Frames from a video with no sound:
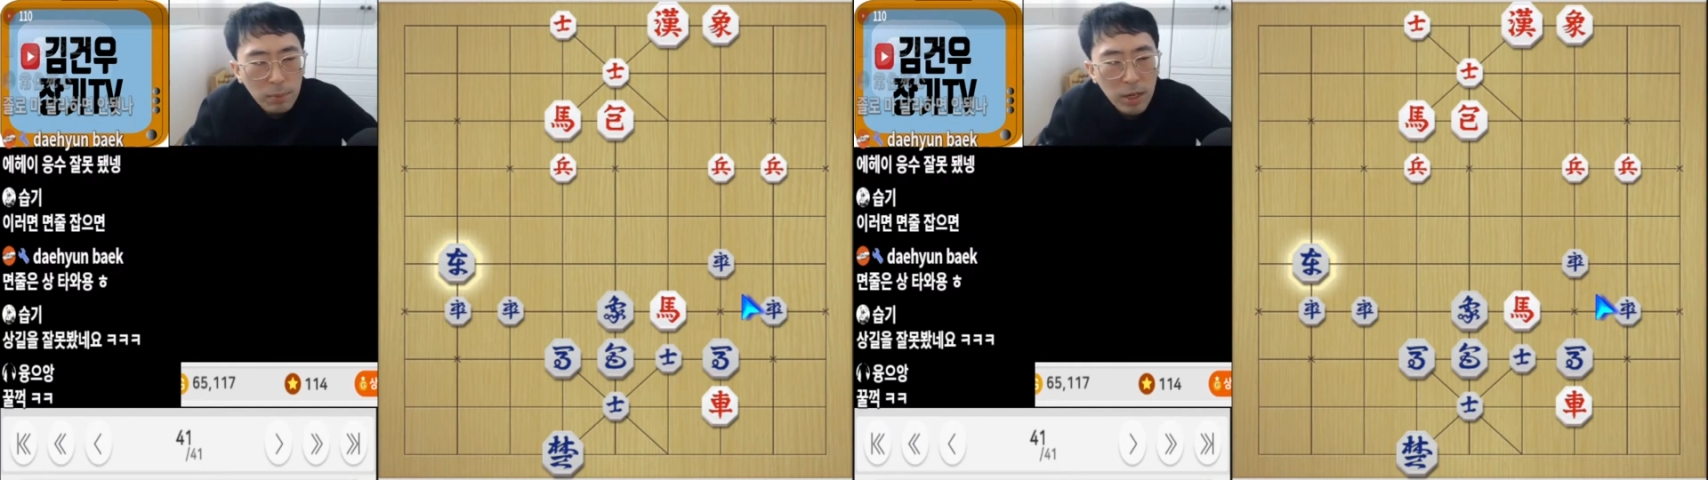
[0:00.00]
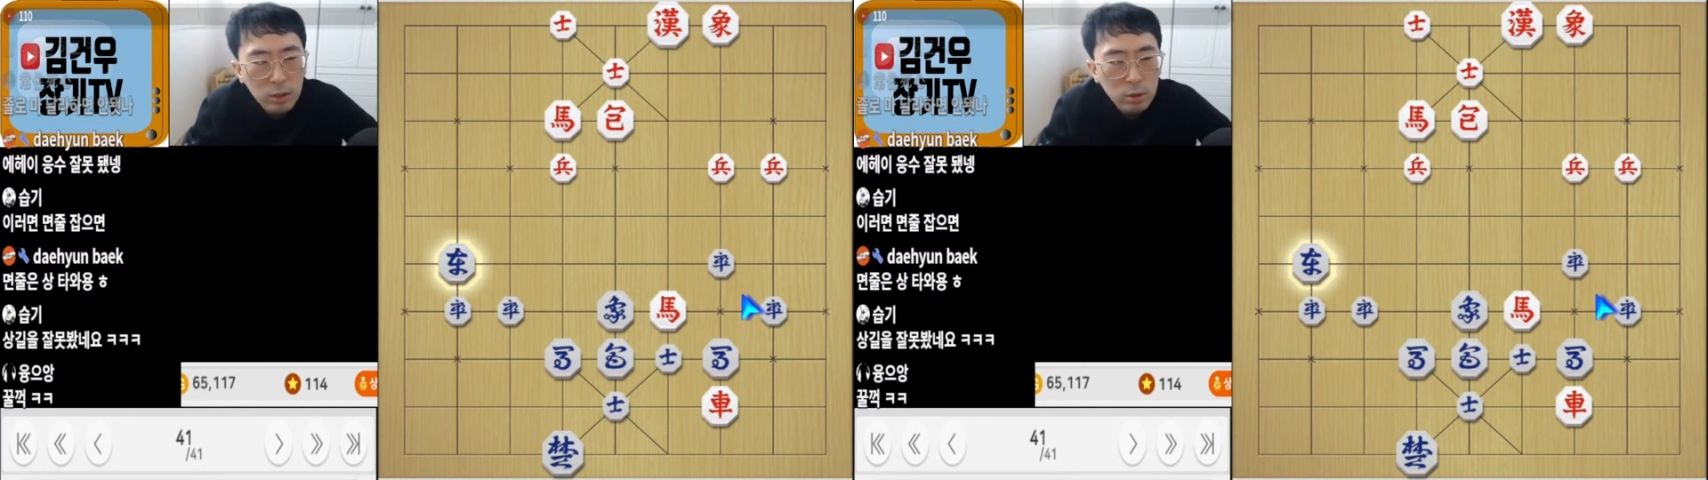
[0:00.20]

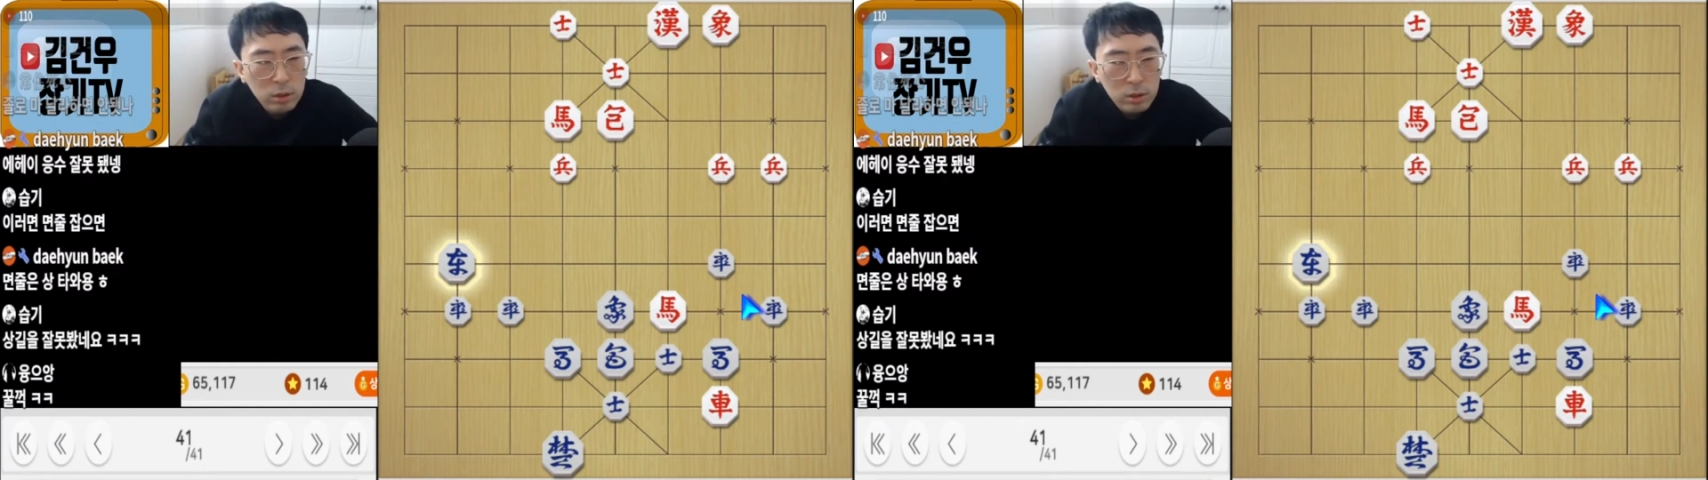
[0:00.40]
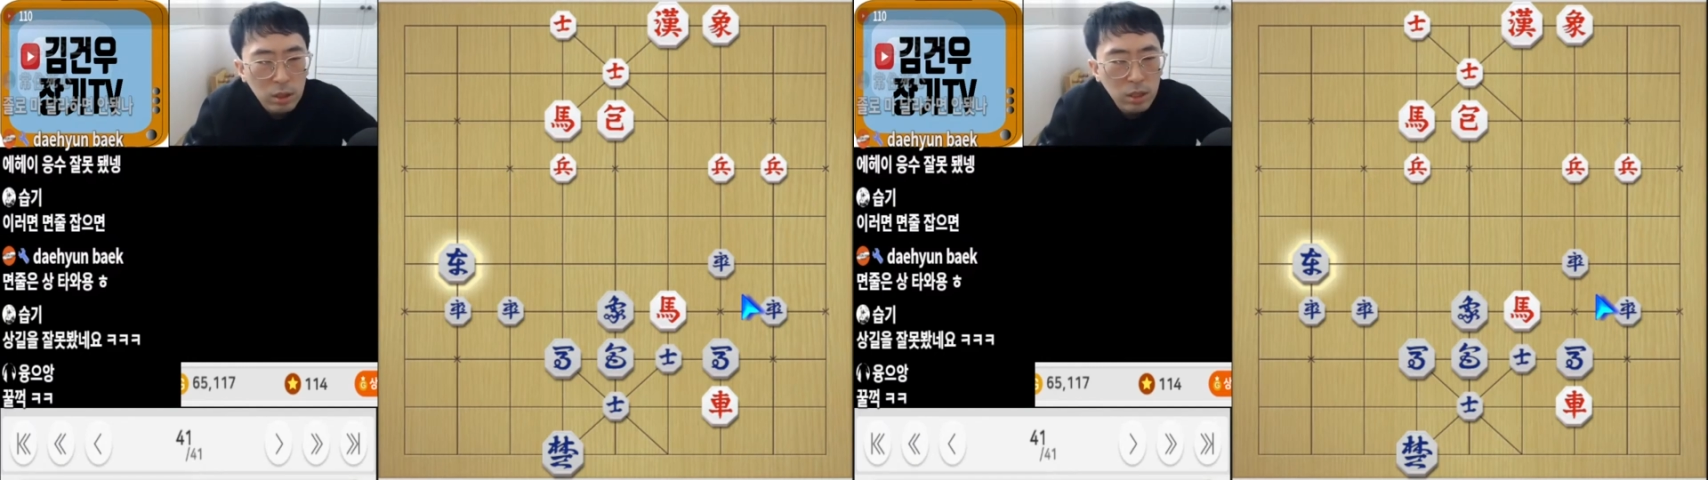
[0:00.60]
잡아가는
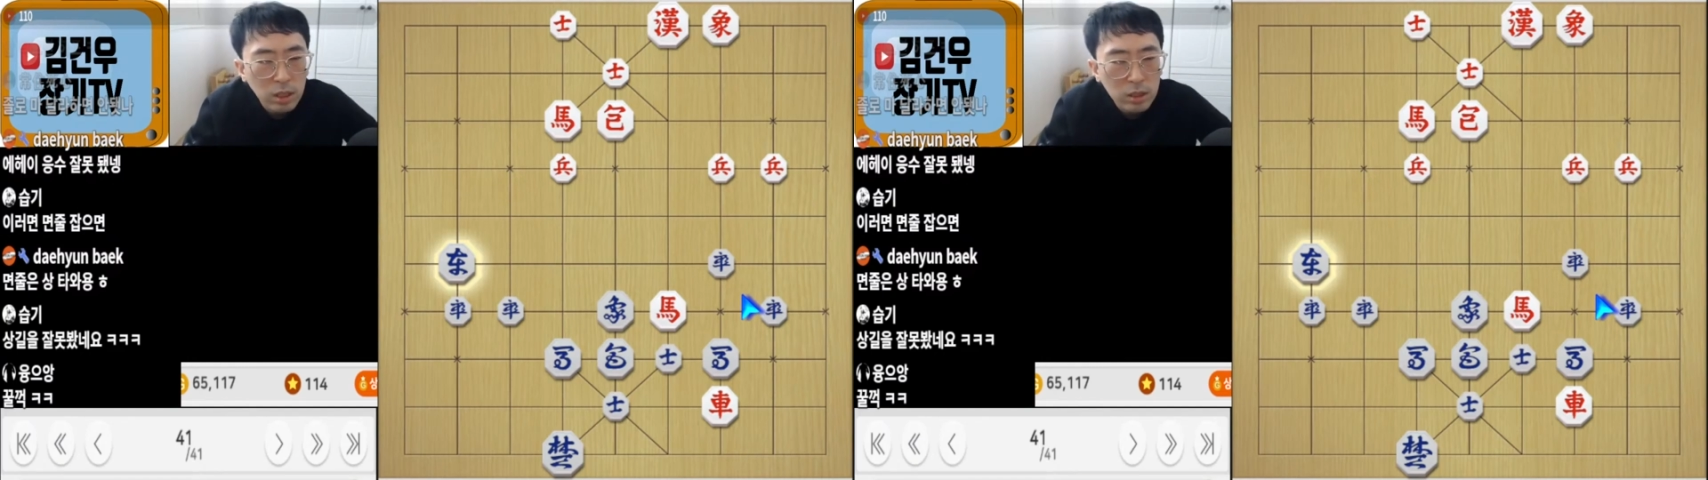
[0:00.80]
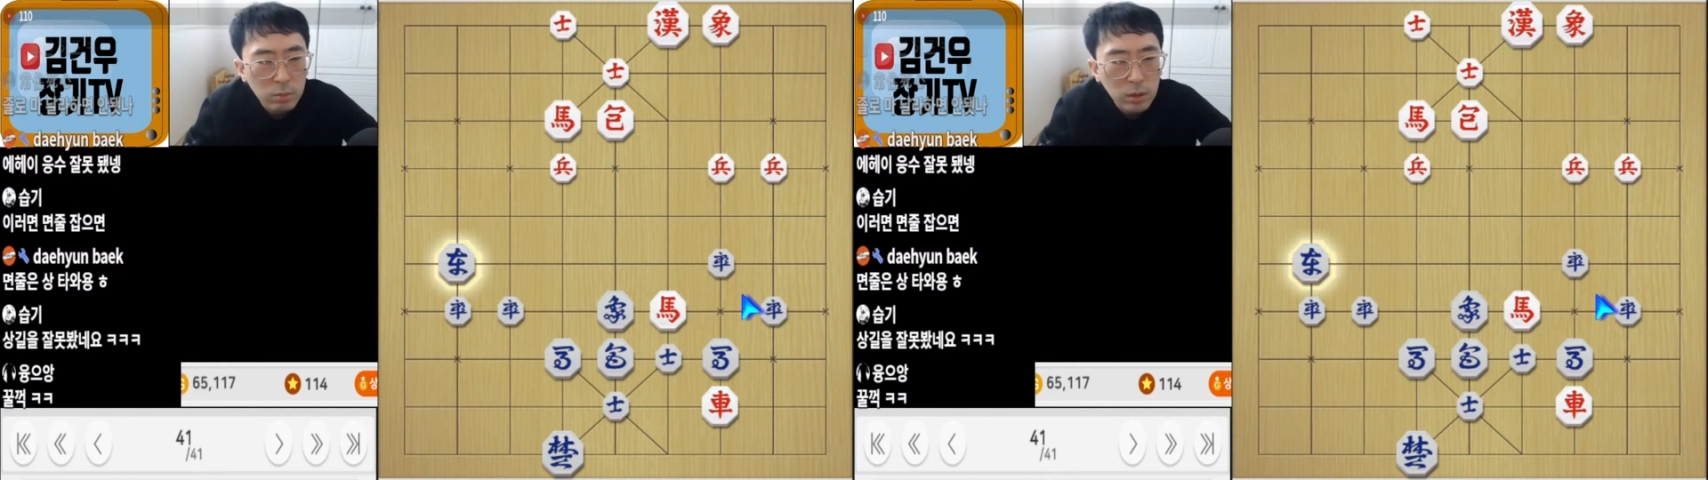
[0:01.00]

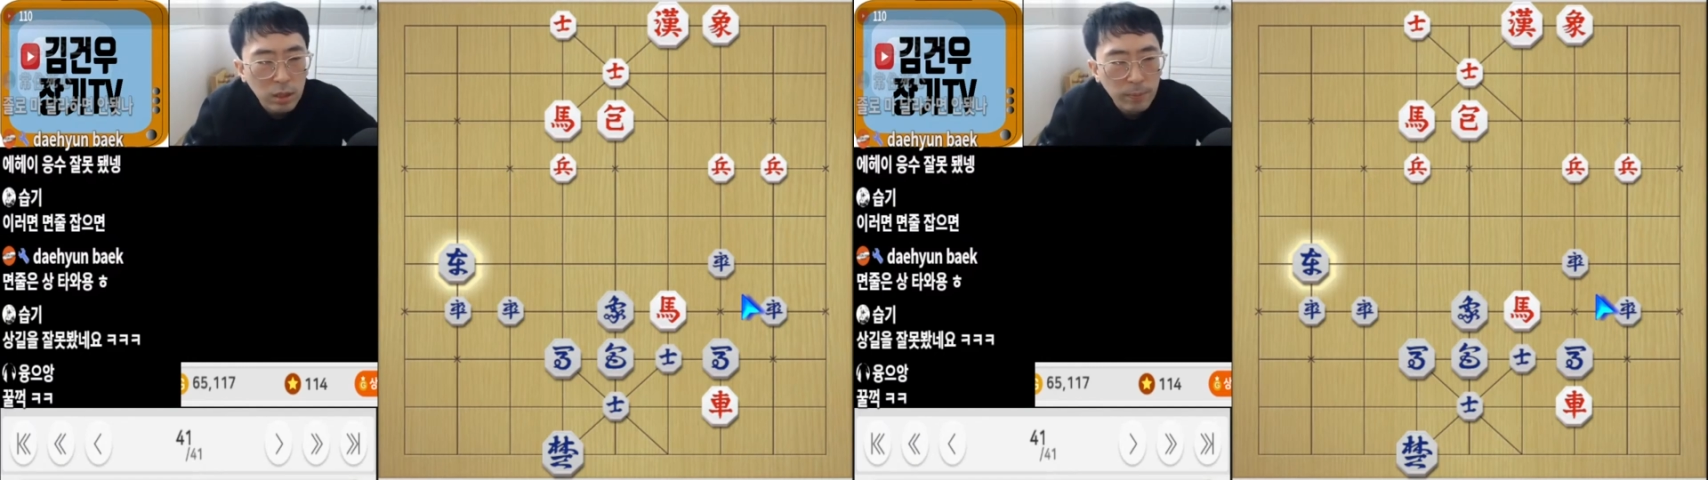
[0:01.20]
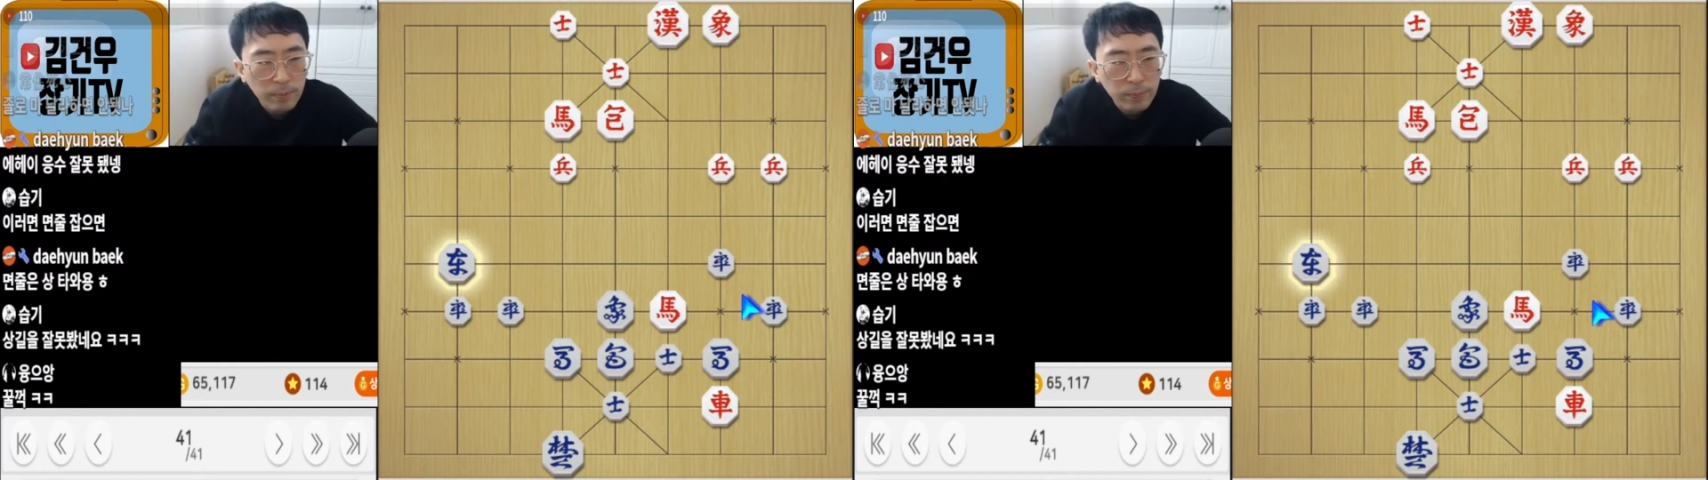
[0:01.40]
선택을 했습니다.